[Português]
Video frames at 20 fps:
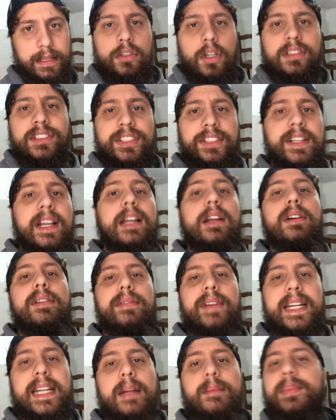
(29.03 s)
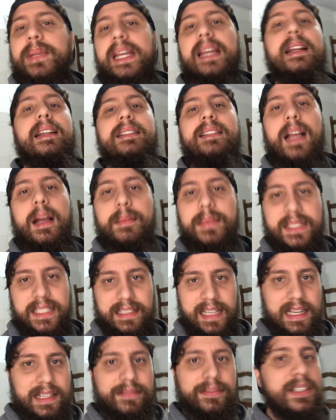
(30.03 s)
Sozinho ele não vem, né? É, porque ele sabe
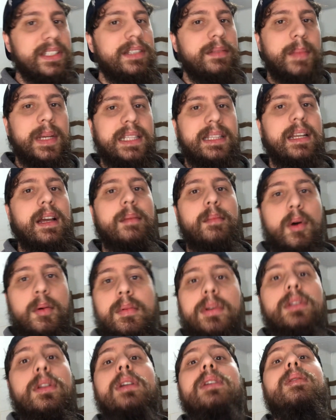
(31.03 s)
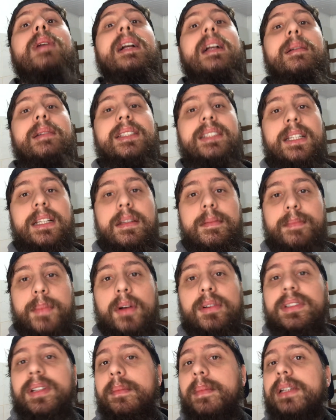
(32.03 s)
que se ele vir se meter a boba, eu dou-lhe uma calçada de
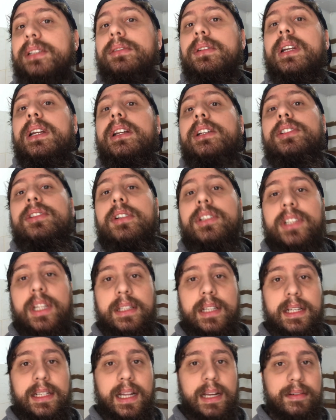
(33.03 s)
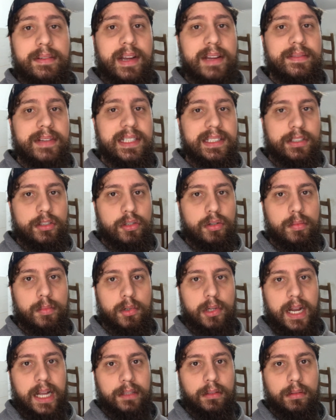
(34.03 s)
pau com essa bastura nas costas dele que ele vai ver se
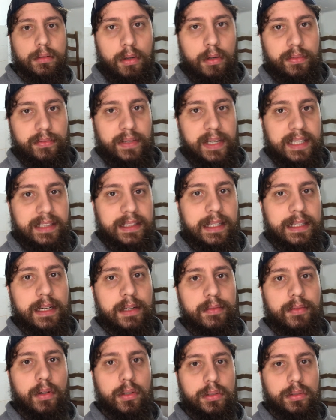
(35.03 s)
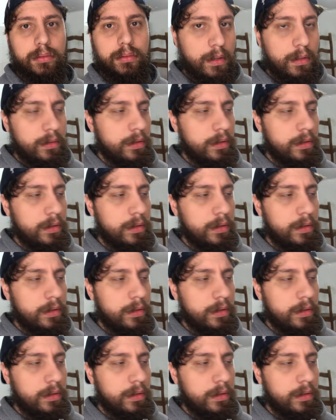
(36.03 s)
excomungado. Ó, fiquei até nervoso.